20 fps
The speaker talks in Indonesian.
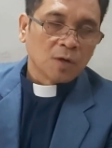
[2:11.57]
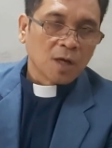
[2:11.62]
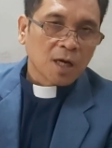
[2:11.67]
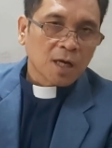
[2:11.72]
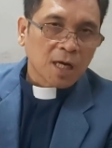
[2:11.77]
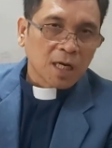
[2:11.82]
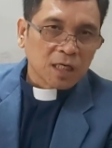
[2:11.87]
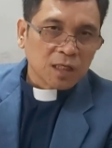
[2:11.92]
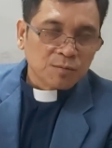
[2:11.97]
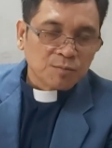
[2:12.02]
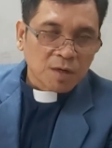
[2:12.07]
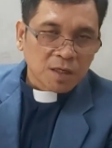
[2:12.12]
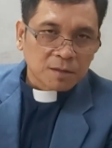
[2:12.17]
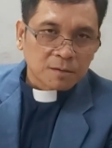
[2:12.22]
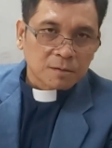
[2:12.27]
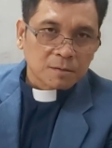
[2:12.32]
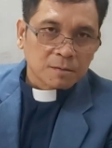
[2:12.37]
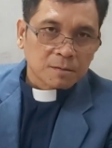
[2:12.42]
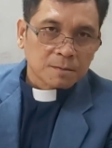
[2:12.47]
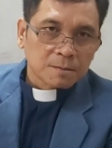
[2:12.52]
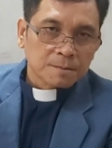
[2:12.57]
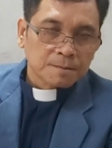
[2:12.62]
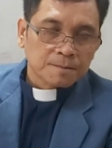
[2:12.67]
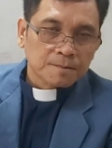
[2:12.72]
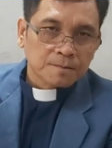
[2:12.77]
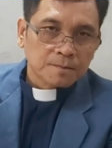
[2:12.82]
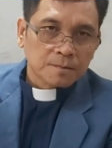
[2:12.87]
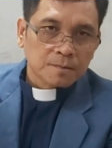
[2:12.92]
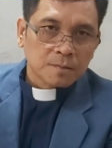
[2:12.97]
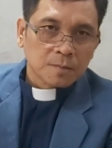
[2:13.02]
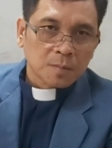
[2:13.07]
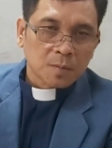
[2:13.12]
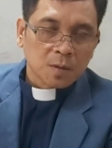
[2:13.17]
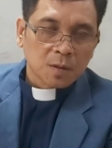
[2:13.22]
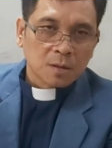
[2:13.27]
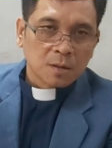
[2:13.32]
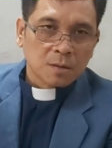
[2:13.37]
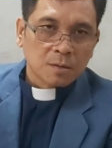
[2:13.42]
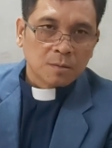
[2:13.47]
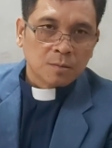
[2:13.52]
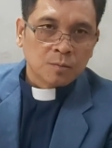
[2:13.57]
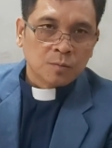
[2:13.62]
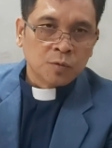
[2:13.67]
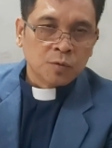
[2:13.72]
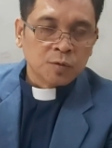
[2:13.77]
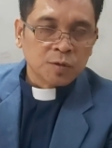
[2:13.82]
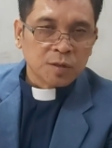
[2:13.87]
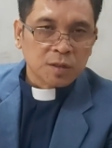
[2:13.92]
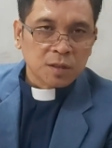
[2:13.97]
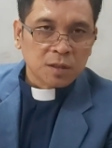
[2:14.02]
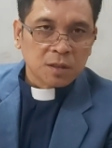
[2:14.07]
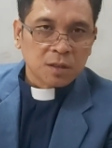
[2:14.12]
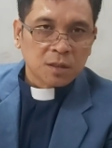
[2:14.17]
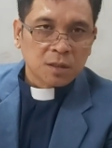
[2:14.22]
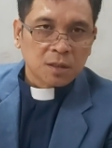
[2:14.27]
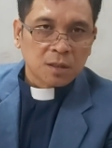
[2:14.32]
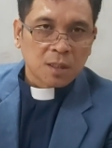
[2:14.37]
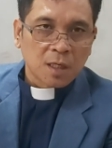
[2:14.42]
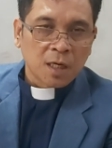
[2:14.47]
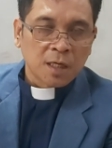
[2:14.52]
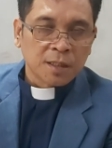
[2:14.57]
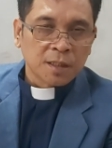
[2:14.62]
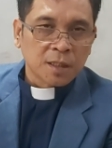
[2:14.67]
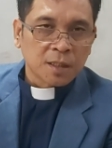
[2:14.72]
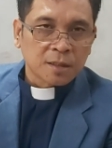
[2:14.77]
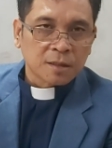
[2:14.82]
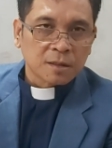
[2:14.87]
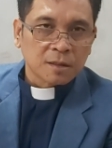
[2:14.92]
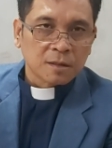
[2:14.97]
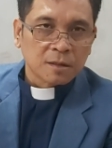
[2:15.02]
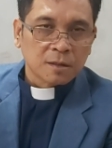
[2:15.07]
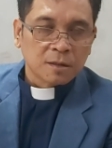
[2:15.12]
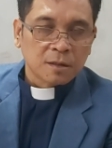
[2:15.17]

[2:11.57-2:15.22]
Itulah kalimat bunyi ayat